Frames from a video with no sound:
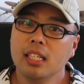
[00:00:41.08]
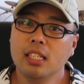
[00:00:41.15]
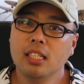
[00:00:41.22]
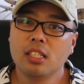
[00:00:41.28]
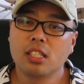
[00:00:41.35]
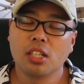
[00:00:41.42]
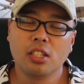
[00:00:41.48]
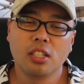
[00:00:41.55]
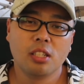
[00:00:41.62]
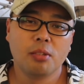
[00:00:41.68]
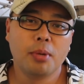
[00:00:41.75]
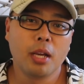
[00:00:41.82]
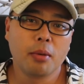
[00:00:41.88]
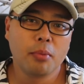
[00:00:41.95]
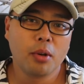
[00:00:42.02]

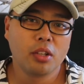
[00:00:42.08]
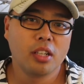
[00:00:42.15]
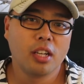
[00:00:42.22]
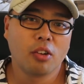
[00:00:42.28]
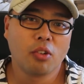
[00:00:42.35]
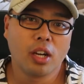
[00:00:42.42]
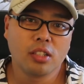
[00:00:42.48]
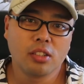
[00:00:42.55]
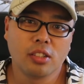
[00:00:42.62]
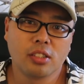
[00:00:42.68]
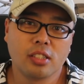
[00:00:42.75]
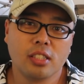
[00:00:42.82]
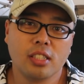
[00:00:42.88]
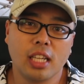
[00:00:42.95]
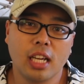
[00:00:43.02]
2,200명이라고 하는
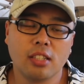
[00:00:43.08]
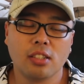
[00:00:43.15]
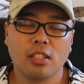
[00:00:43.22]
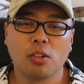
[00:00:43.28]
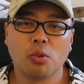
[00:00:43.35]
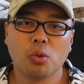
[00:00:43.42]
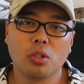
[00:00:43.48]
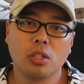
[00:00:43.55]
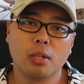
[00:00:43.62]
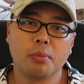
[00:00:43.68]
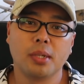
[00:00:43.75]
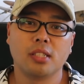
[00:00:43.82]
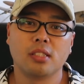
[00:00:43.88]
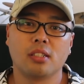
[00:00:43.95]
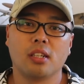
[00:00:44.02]
것은 예전에
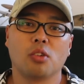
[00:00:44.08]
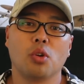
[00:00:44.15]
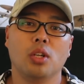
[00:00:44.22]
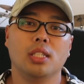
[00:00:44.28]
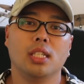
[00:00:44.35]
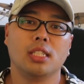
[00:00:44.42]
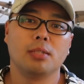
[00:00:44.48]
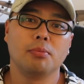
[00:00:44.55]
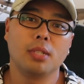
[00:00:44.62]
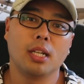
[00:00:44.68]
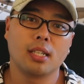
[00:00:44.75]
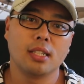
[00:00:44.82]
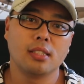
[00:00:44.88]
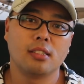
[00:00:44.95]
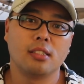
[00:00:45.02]
코로나 바이러스가 굉장히
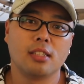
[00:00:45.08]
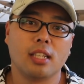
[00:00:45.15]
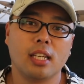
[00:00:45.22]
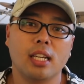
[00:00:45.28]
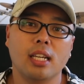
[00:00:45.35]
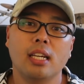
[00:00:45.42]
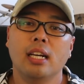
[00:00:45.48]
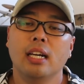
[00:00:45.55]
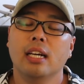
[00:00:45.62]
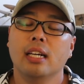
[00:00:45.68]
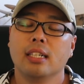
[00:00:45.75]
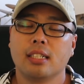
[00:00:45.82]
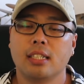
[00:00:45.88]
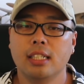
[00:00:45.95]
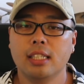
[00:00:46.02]
심각했을 때
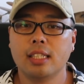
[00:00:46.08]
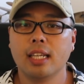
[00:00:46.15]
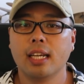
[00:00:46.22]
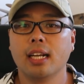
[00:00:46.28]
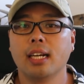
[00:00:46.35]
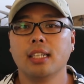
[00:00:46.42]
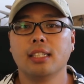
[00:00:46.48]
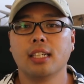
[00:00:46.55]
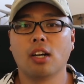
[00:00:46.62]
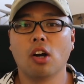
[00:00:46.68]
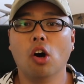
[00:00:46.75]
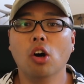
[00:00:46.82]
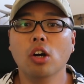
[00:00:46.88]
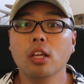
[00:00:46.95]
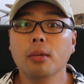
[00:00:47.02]
그때랑 이제
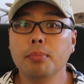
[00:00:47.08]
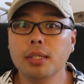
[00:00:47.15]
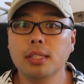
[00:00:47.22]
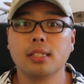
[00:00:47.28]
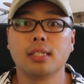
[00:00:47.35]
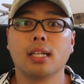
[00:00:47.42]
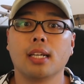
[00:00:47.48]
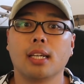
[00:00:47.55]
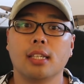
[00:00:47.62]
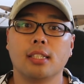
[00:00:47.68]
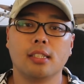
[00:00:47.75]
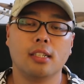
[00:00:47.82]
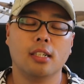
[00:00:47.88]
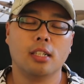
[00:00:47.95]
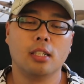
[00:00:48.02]
거의 비슷하게
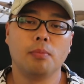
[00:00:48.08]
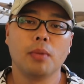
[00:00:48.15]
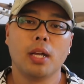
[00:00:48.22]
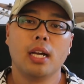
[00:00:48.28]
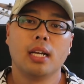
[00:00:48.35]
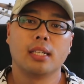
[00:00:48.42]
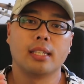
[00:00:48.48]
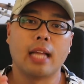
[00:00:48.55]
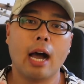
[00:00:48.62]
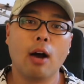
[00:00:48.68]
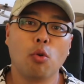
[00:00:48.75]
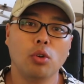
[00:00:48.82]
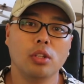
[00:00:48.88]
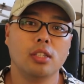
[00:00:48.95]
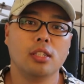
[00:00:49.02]
지금
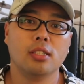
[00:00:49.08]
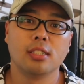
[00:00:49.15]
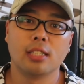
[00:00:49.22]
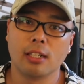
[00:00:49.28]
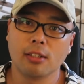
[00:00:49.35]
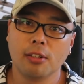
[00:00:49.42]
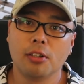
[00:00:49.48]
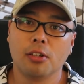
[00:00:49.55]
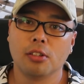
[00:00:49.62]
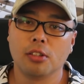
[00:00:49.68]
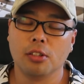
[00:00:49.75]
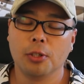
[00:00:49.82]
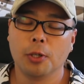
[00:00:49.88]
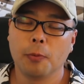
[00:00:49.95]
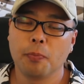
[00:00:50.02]
나오고 있는
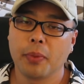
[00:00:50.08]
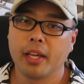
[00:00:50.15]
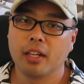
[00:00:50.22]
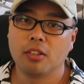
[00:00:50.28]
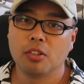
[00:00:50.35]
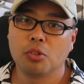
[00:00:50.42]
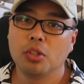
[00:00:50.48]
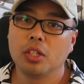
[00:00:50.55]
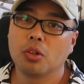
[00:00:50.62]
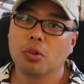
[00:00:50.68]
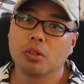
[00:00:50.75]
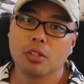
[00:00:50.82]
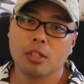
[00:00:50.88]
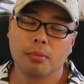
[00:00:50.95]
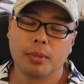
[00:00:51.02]
상태거든요. 네, 그리고 이
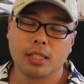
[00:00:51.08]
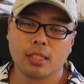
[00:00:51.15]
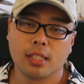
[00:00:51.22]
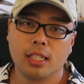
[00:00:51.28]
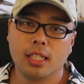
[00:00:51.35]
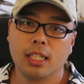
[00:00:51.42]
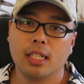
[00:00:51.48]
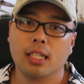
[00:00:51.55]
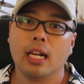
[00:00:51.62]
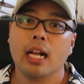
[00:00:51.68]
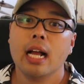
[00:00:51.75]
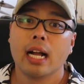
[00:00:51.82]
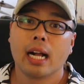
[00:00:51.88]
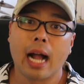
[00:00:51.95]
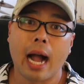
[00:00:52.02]
코로나 바이러스 1일
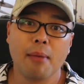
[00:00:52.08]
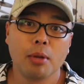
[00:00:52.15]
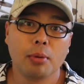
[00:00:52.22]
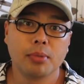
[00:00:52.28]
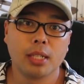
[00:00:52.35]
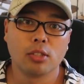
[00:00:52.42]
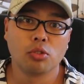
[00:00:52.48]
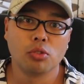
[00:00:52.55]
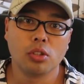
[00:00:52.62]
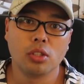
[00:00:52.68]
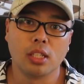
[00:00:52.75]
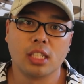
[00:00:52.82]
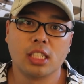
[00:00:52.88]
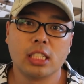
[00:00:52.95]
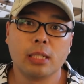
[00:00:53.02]
감염자
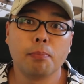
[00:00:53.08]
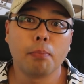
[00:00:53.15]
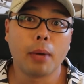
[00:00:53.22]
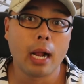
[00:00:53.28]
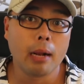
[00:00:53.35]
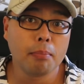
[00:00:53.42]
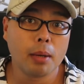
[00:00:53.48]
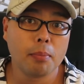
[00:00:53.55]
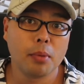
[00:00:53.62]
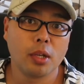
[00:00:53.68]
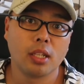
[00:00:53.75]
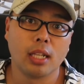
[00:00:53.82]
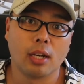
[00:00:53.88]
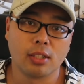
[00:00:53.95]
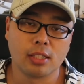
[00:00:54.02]
수는 18만
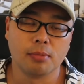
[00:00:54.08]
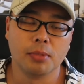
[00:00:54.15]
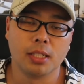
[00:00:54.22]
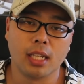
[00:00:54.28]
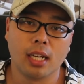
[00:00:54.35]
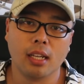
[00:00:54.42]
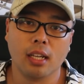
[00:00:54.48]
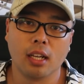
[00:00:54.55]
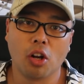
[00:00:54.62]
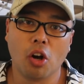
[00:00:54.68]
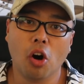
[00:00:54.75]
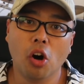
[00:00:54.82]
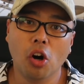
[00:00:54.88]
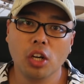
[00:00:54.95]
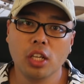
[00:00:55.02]
명이 나왔습니다. 네,
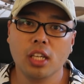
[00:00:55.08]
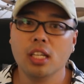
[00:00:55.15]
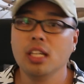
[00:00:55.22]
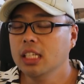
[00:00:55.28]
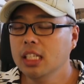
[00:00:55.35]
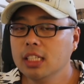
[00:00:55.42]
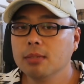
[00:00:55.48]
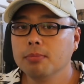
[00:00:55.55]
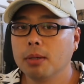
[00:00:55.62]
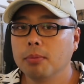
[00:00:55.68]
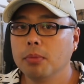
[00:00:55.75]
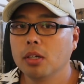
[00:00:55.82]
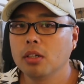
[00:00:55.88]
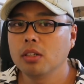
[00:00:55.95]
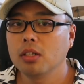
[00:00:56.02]
거의 20만
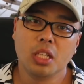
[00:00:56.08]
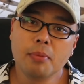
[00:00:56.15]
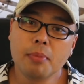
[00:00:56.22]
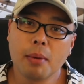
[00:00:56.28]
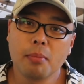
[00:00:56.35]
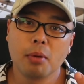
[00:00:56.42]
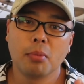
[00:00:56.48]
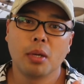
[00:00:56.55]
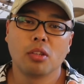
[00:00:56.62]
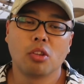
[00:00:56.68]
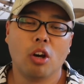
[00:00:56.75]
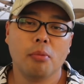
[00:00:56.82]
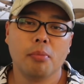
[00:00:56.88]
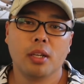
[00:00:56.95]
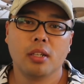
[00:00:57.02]
명, 2만 명
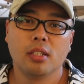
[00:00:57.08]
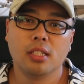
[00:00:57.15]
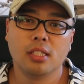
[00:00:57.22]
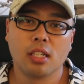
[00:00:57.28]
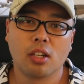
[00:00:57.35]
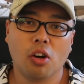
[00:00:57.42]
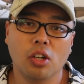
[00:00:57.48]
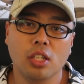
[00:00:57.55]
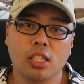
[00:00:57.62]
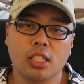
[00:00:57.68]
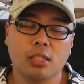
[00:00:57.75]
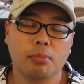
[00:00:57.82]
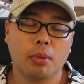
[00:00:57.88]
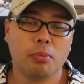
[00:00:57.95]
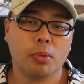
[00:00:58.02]
더하면은 이제 거의
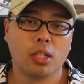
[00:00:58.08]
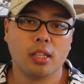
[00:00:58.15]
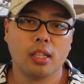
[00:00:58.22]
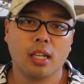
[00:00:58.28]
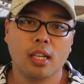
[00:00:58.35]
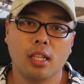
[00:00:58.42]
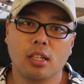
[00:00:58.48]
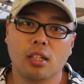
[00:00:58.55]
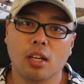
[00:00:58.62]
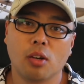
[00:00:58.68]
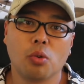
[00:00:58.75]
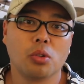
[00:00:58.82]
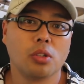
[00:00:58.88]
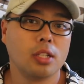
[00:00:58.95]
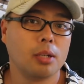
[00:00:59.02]
20만 명인데 이렇게
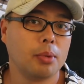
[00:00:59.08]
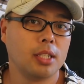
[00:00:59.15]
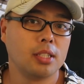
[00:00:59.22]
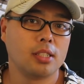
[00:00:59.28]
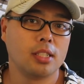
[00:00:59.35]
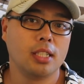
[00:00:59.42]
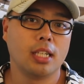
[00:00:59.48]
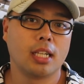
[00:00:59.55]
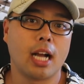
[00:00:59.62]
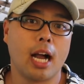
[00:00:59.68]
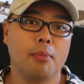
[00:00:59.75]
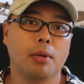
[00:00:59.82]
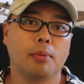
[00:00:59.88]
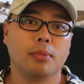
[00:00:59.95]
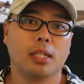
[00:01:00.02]
코로나 바이러스 1일
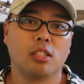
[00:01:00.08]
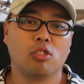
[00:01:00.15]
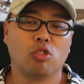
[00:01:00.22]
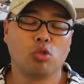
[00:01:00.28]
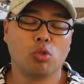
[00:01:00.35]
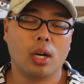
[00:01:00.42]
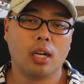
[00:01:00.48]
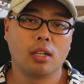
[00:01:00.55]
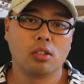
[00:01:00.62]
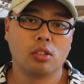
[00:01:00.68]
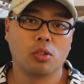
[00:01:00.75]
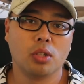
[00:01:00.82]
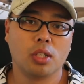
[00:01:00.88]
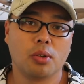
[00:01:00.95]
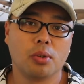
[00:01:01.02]
감염자들 수와
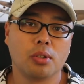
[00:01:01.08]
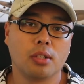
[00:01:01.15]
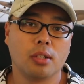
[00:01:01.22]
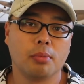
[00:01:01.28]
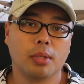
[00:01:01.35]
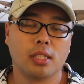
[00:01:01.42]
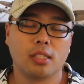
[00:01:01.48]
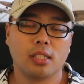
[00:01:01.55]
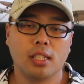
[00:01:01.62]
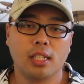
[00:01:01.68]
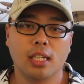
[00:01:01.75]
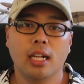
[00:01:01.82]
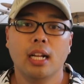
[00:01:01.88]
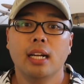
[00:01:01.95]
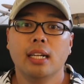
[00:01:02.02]
그리고 이 코로나 바이러스
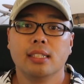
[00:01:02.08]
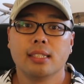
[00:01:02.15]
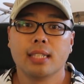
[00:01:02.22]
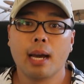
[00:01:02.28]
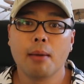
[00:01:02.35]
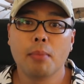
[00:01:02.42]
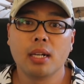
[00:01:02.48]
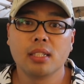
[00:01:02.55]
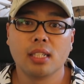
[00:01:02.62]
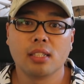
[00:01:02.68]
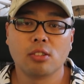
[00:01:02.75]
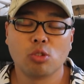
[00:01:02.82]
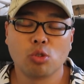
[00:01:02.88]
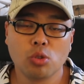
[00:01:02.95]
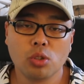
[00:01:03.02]
1일
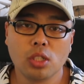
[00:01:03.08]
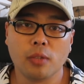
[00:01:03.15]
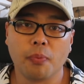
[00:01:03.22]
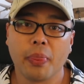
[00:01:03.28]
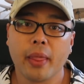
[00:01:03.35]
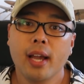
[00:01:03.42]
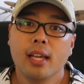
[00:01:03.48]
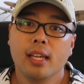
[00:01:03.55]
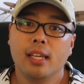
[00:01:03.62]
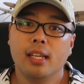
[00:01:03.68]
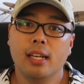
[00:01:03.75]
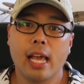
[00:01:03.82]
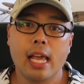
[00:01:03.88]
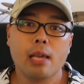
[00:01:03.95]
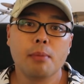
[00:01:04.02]
사망자들 수는 이
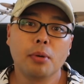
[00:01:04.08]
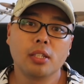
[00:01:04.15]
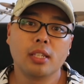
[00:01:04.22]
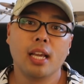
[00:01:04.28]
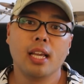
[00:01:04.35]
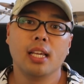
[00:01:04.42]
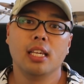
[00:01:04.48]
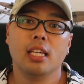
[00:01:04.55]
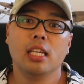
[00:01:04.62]
레이버데이